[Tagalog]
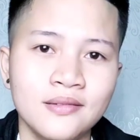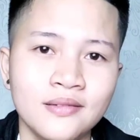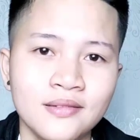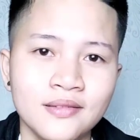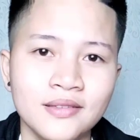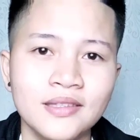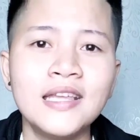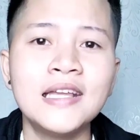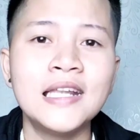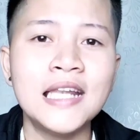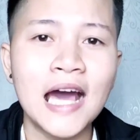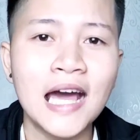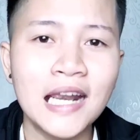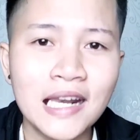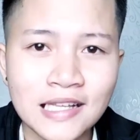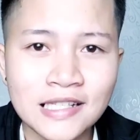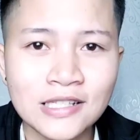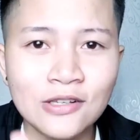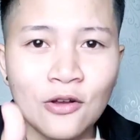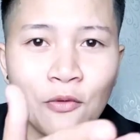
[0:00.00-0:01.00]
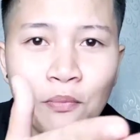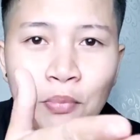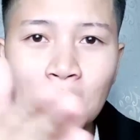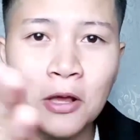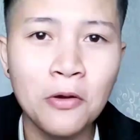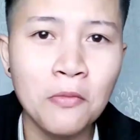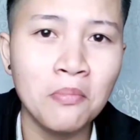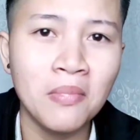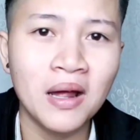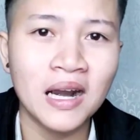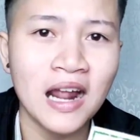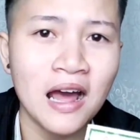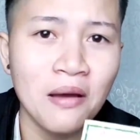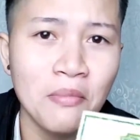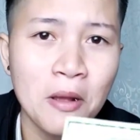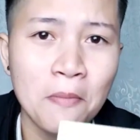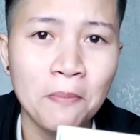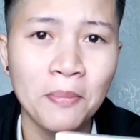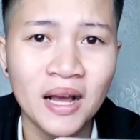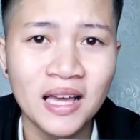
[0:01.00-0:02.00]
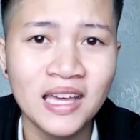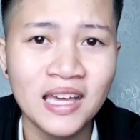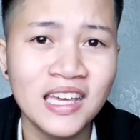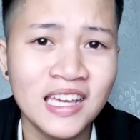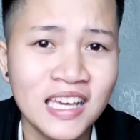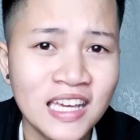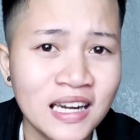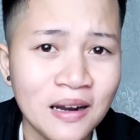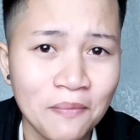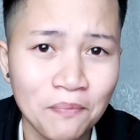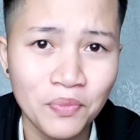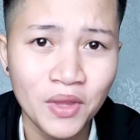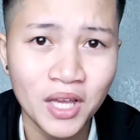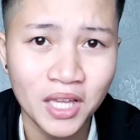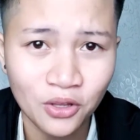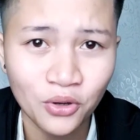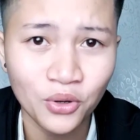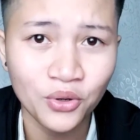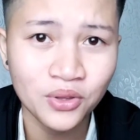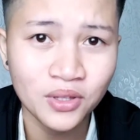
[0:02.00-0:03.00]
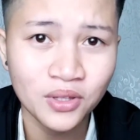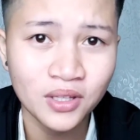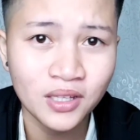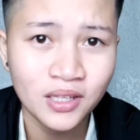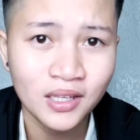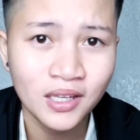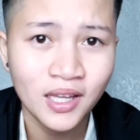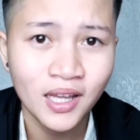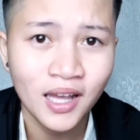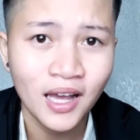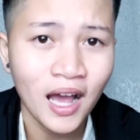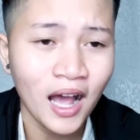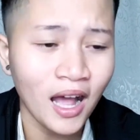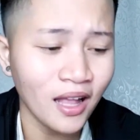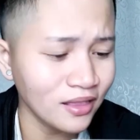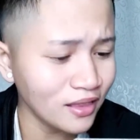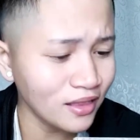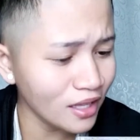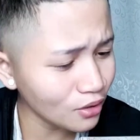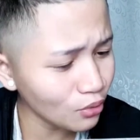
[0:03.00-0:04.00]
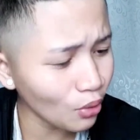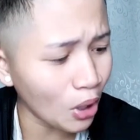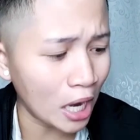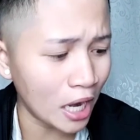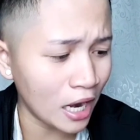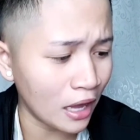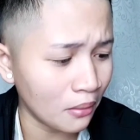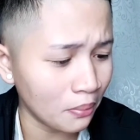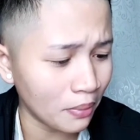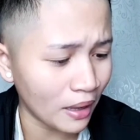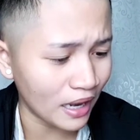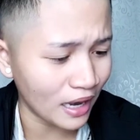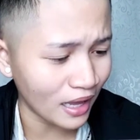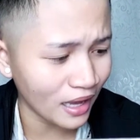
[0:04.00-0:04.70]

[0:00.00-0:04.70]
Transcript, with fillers: dinanas ko pa yung maraming paghihirap na yon andito ka lang pala.